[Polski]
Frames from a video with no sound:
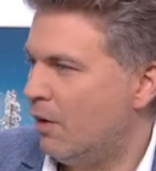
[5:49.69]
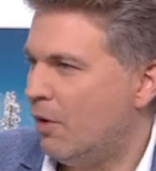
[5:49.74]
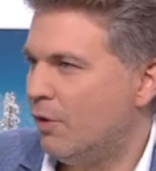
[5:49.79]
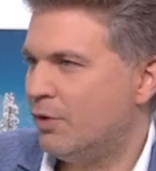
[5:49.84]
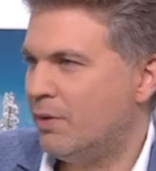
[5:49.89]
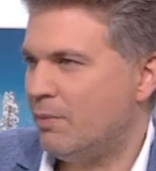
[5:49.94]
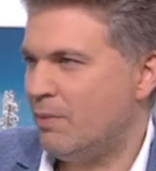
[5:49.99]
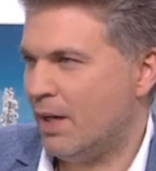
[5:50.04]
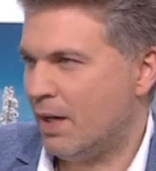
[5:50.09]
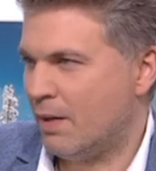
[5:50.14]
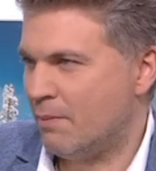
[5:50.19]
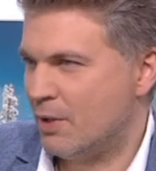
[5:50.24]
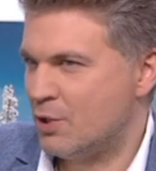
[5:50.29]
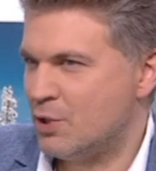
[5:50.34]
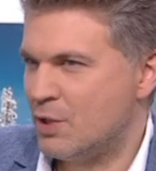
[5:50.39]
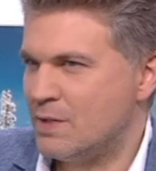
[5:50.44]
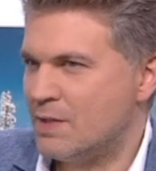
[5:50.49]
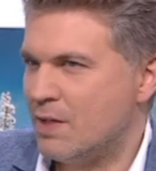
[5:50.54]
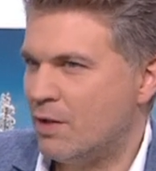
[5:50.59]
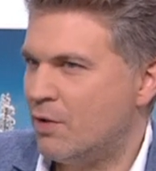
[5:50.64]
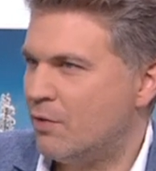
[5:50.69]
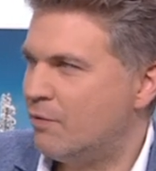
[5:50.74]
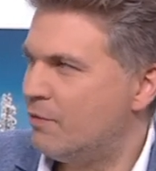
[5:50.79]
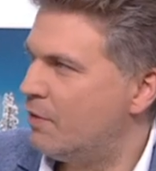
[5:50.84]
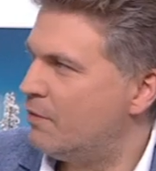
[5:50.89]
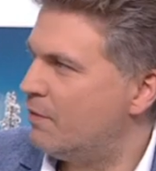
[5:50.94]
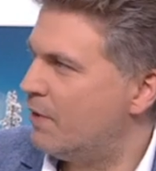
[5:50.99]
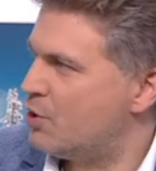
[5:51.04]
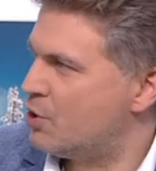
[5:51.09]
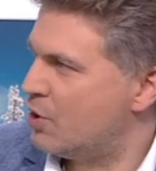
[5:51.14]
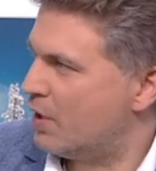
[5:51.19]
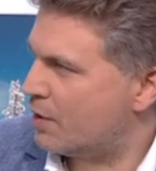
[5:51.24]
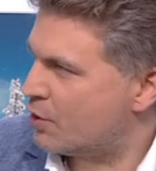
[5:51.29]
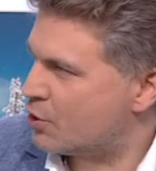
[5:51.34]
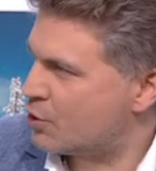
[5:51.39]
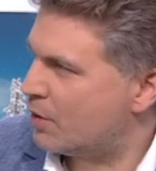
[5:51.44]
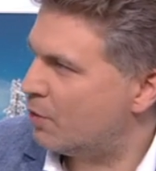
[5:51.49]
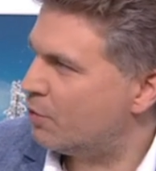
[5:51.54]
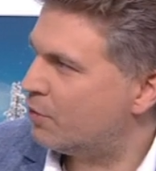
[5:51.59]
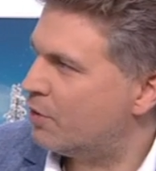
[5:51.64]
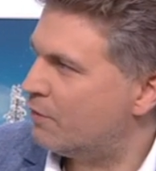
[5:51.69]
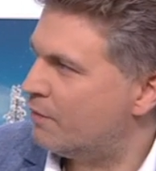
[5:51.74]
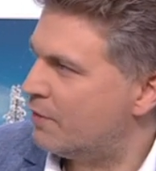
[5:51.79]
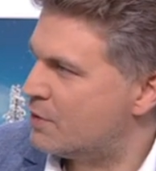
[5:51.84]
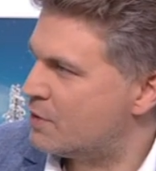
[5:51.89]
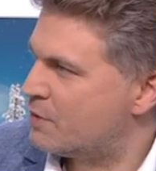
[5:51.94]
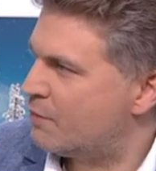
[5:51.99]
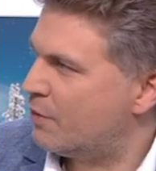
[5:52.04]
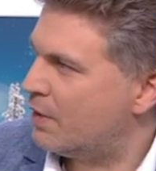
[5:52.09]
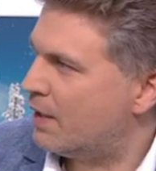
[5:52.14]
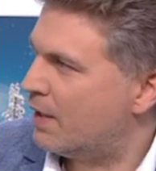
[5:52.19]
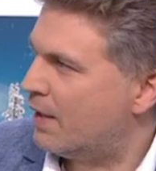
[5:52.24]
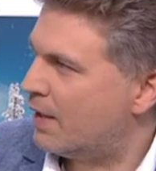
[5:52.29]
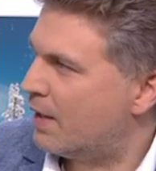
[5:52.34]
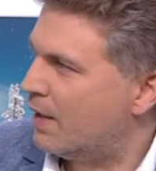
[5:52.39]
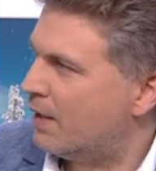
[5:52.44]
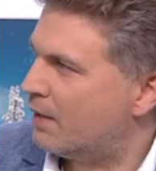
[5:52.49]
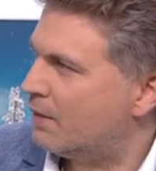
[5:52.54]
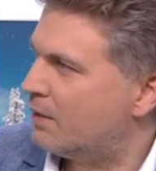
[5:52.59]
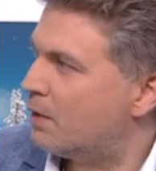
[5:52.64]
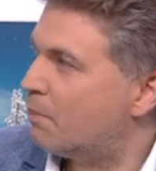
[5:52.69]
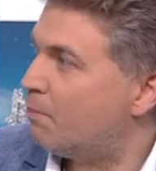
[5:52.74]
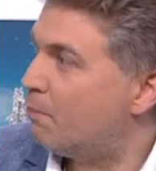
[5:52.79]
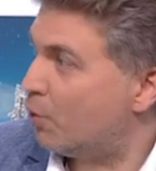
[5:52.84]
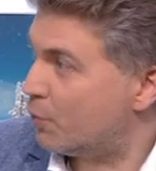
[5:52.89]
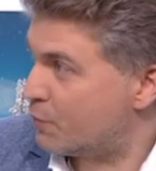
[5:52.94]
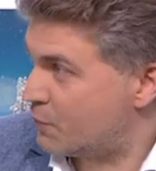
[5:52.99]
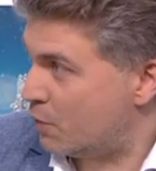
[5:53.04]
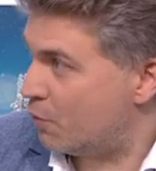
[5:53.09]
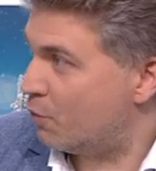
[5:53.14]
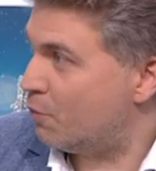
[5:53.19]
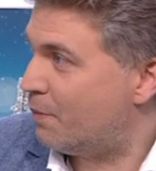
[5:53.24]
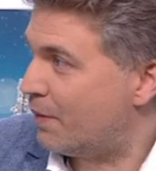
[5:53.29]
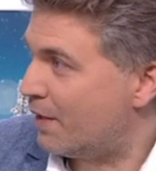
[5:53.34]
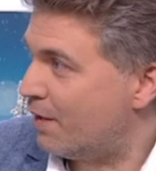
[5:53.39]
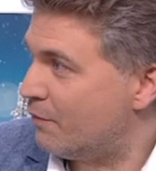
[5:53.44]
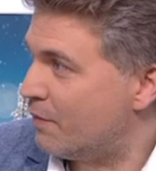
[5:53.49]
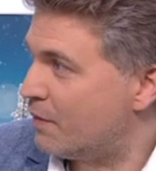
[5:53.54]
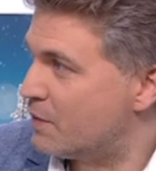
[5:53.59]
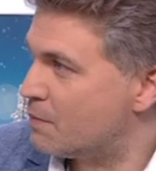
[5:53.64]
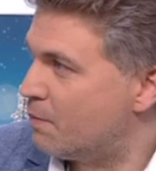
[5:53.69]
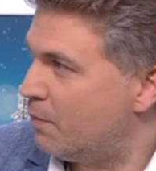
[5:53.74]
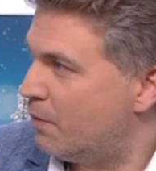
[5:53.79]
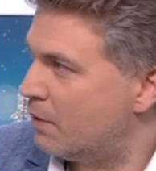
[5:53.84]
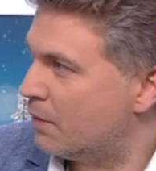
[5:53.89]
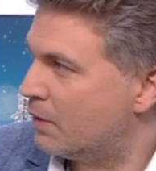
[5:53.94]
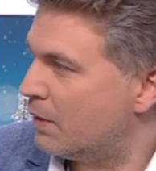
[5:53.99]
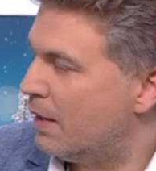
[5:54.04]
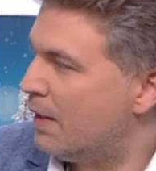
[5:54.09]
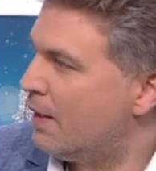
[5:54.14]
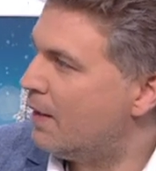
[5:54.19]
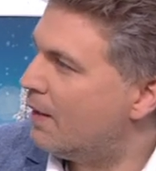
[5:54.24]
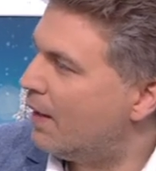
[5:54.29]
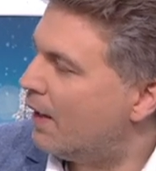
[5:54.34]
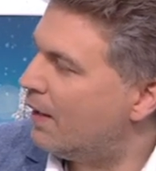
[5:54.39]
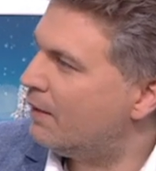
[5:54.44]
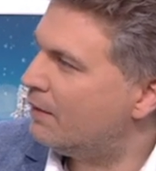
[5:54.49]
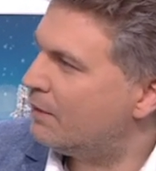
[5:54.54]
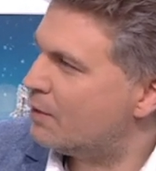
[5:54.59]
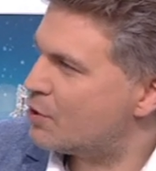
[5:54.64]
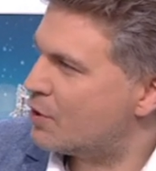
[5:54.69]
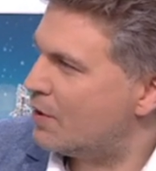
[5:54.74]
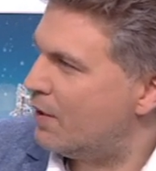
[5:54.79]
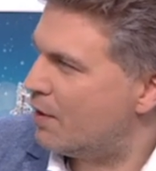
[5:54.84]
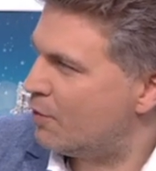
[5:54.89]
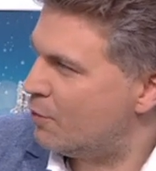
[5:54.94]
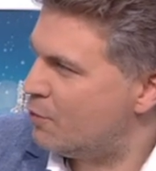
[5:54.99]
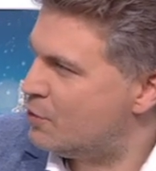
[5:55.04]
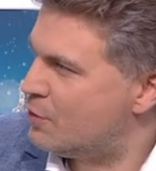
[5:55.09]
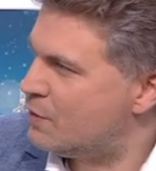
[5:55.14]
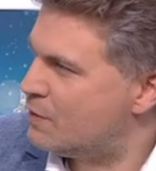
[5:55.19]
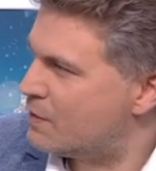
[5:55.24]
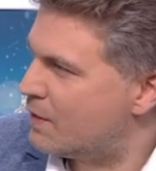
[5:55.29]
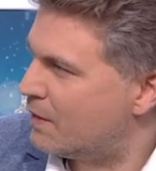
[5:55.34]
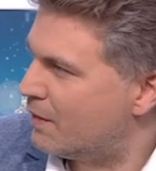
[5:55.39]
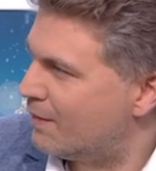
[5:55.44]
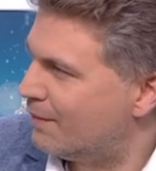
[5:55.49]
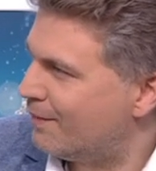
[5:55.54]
o tym, jak ma się zachowywać, jak kształtować swój charakter, po co uprawia sport, ale też dla rodzica.